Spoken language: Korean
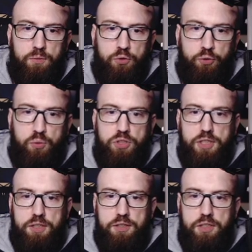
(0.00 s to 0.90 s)

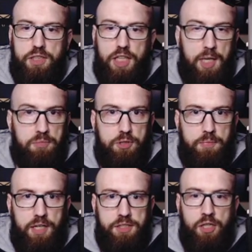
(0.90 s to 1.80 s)
수호자들이 게임을
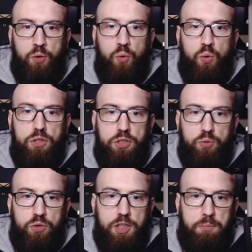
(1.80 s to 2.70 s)
많이 하고
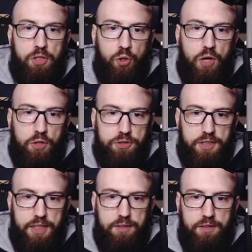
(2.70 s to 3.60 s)
그리고 이 블로우아웃
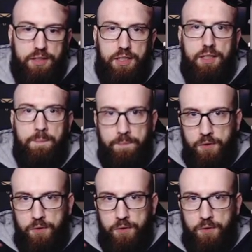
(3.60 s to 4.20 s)
레이트가